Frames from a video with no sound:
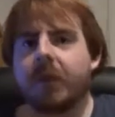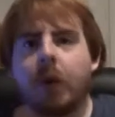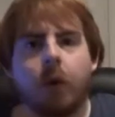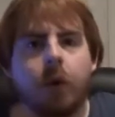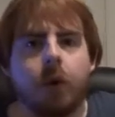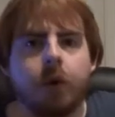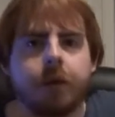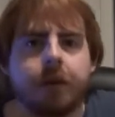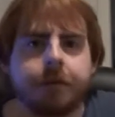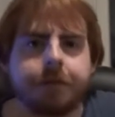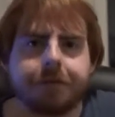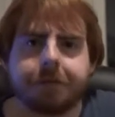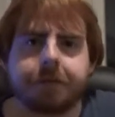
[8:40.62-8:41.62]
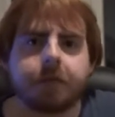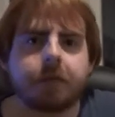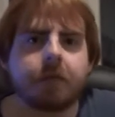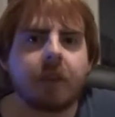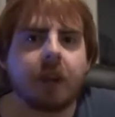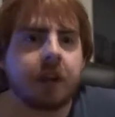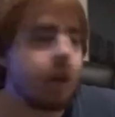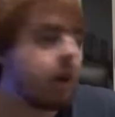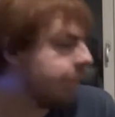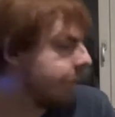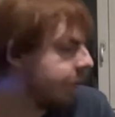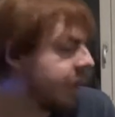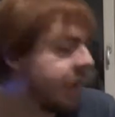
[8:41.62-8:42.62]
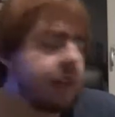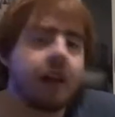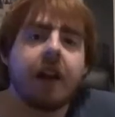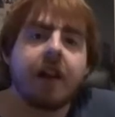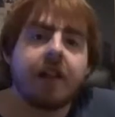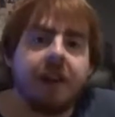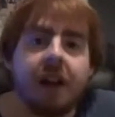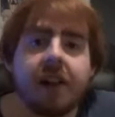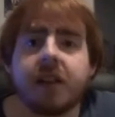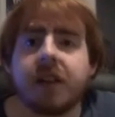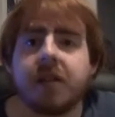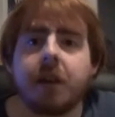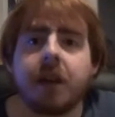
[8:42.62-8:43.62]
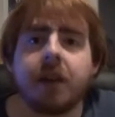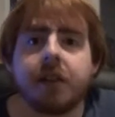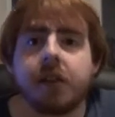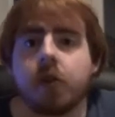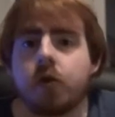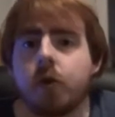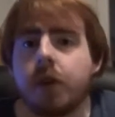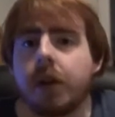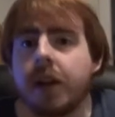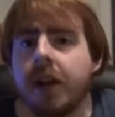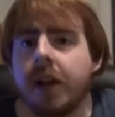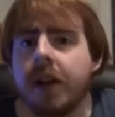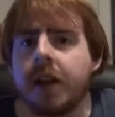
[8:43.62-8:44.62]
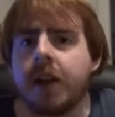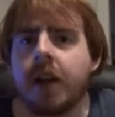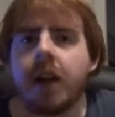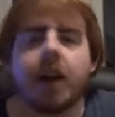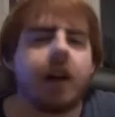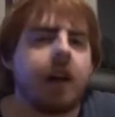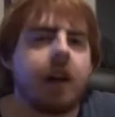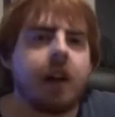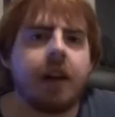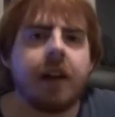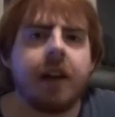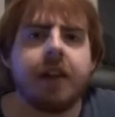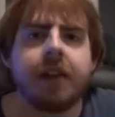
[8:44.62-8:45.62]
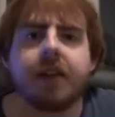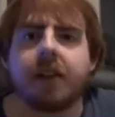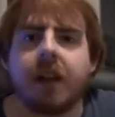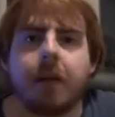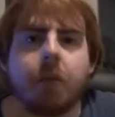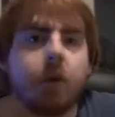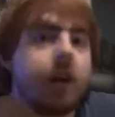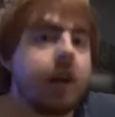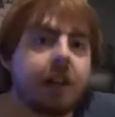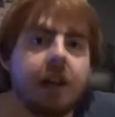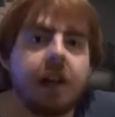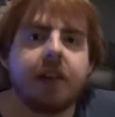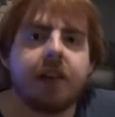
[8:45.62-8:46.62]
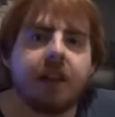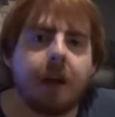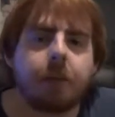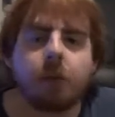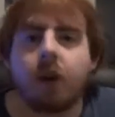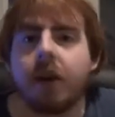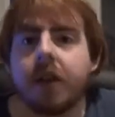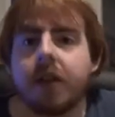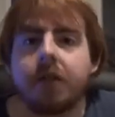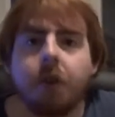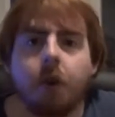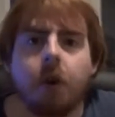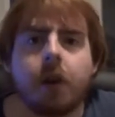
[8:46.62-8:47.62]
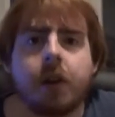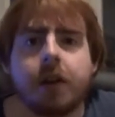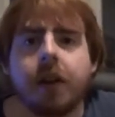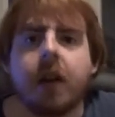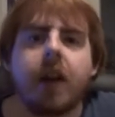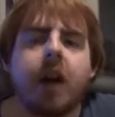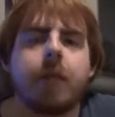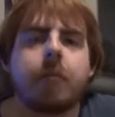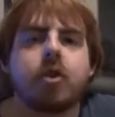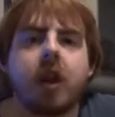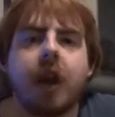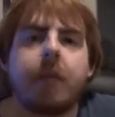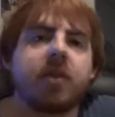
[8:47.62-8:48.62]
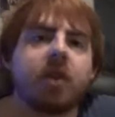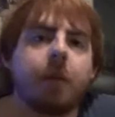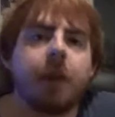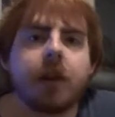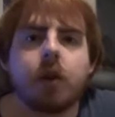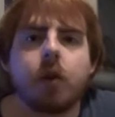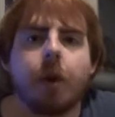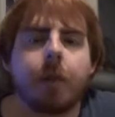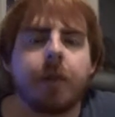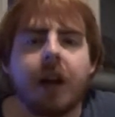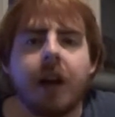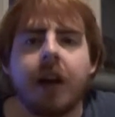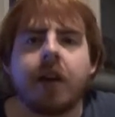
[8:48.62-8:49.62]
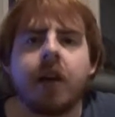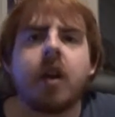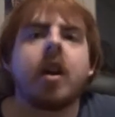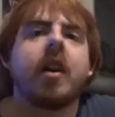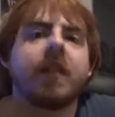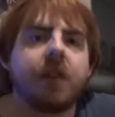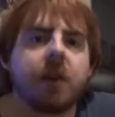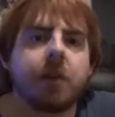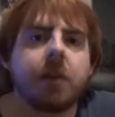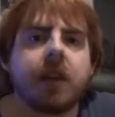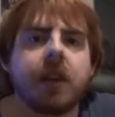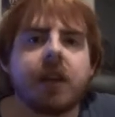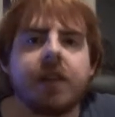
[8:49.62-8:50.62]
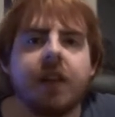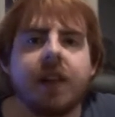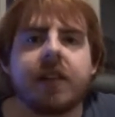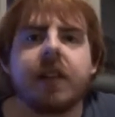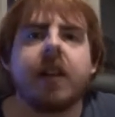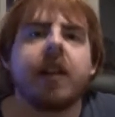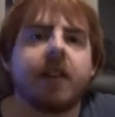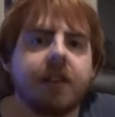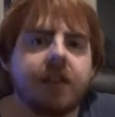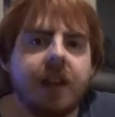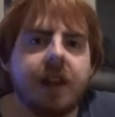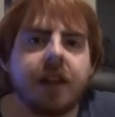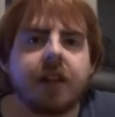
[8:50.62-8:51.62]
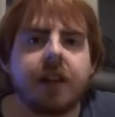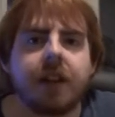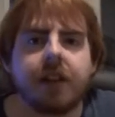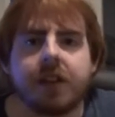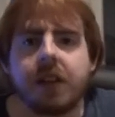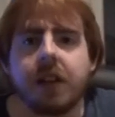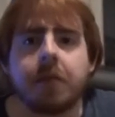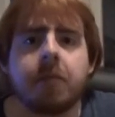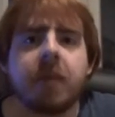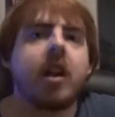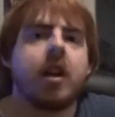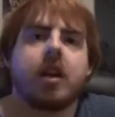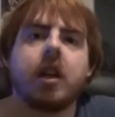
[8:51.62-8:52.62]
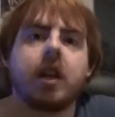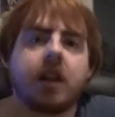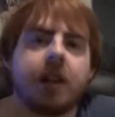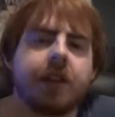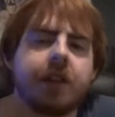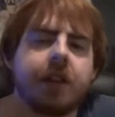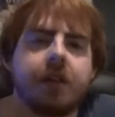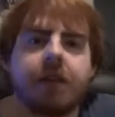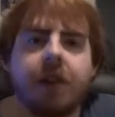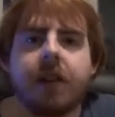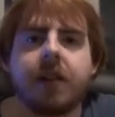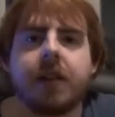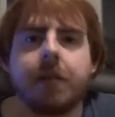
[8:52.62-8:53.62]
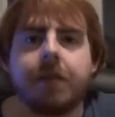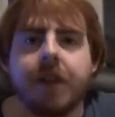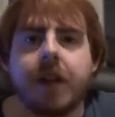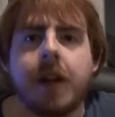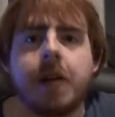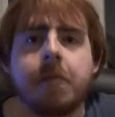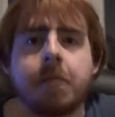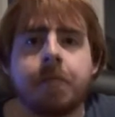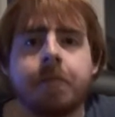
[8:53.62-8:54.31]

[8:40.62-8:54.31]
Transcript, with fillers: Und ja, wie gesagt, falls ihr das Magazin schon liegt, lest ähm, oder gelesen habt oder lesen wollt, ähm, schreibt es doch mal in die Kommentare. Würde mich jedenfalls sehr interessieren. Ich kann es jedenfalls empfehlen.